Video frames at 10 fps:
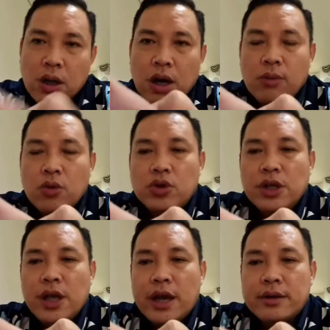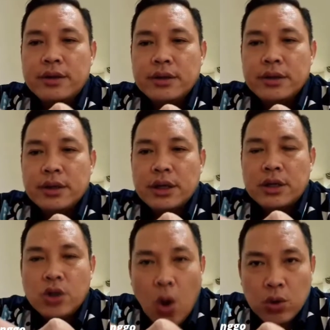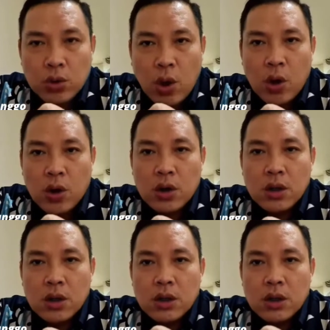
kemudian eh, dokter,